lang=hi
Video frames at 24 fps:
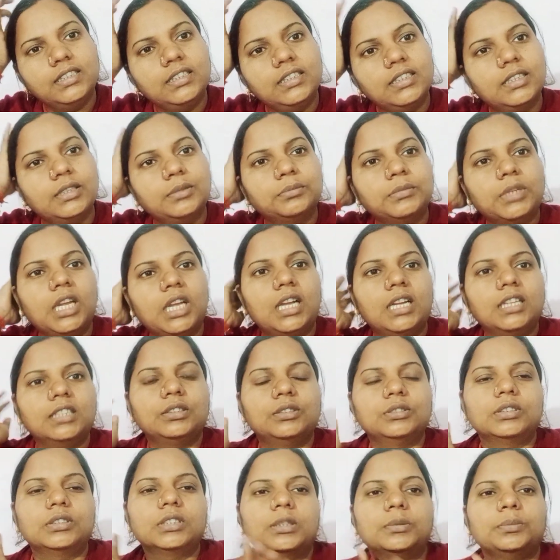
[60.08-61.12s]
कि हम नहा धो
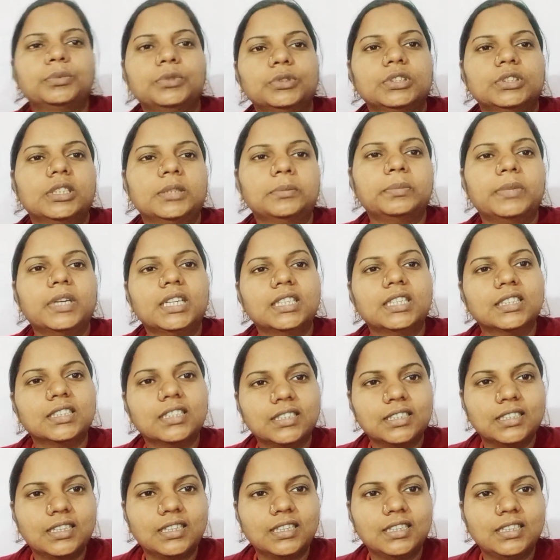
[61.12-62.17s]
के पूजा पाठ
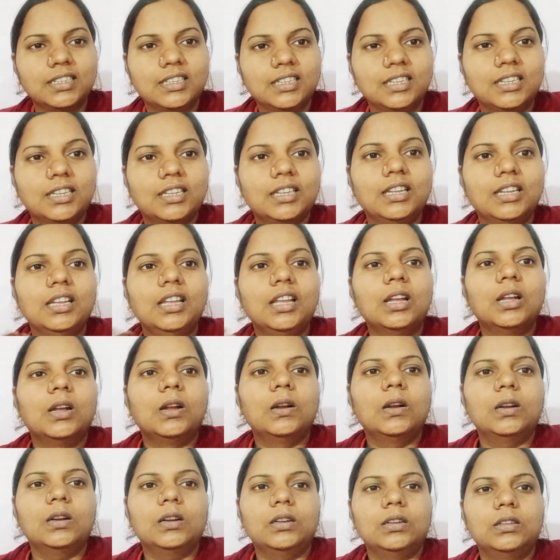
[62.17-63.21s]
कर लिए हैं
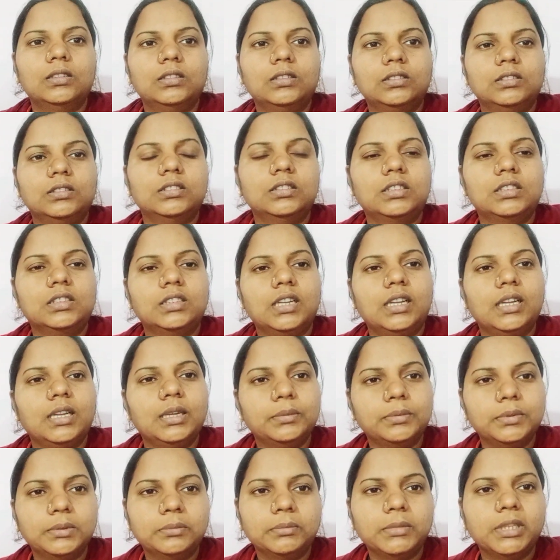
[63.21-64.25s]
और
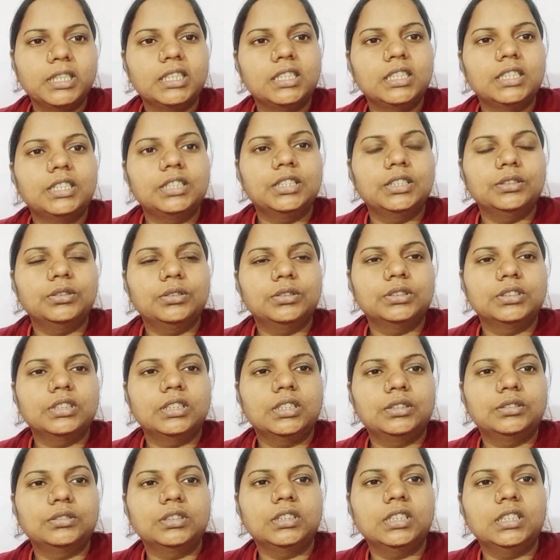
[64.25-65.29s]
अभी मैं रेडी हो
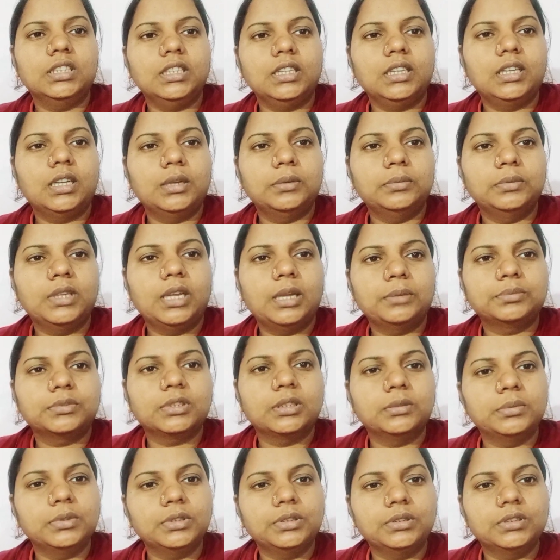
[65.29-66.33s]
जाऊंगी अभी आप
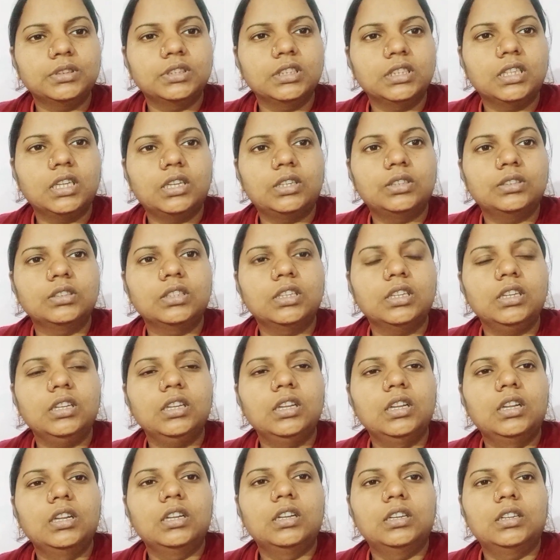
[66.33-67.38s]
सभी को दिखाऊंगी
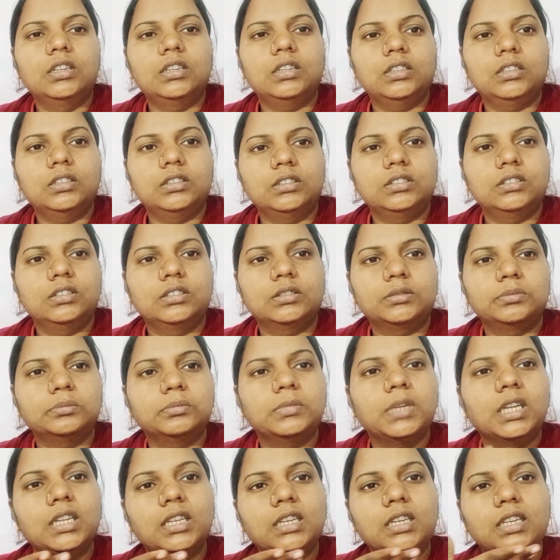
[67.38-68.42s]
और
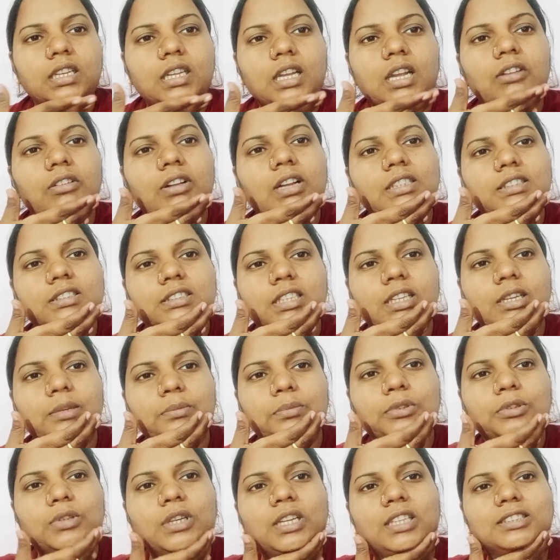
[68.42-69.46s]
मेरी आवाज़ से आप
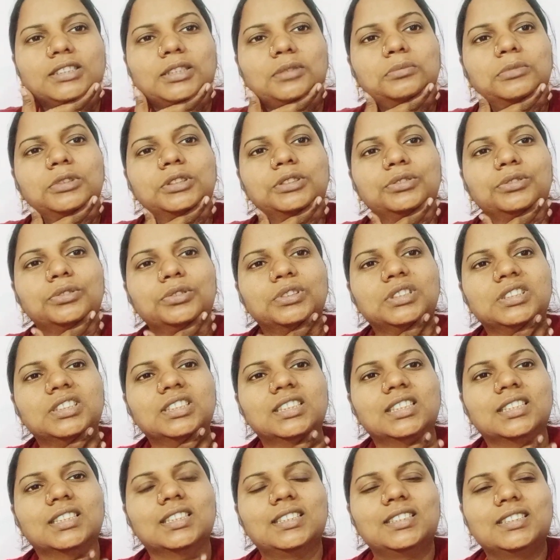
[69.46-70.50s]
लोग ऐसा मत
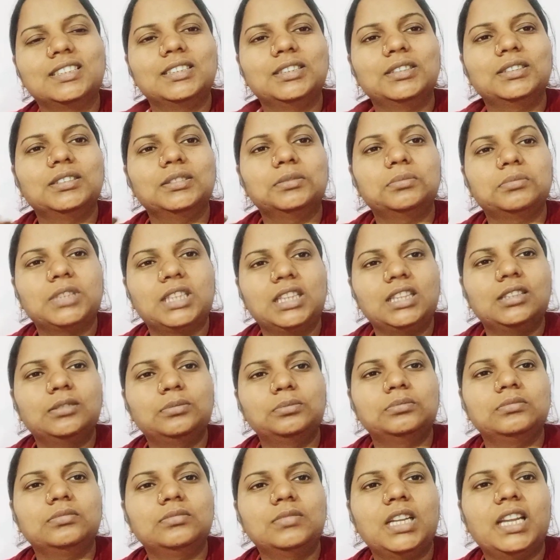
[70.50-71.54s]
सोचिएगा कि मतलब
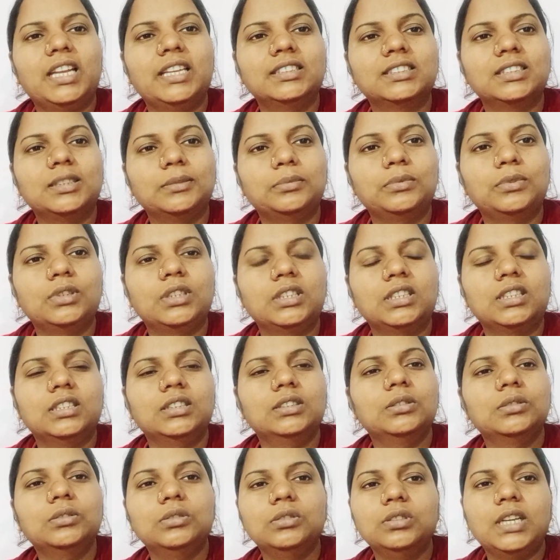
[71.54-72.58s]
ऐसे बोल रही
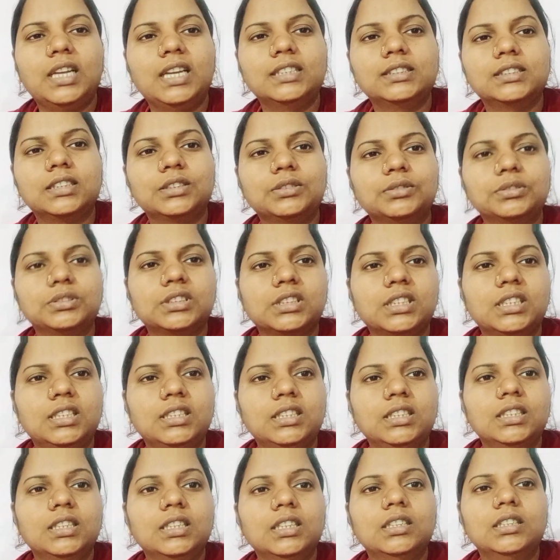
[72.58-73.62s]
हूँ ऐसा कुछ नहीं
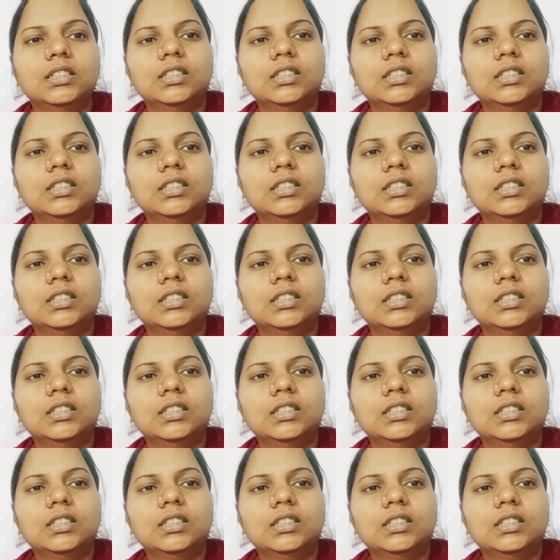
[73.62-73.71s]
है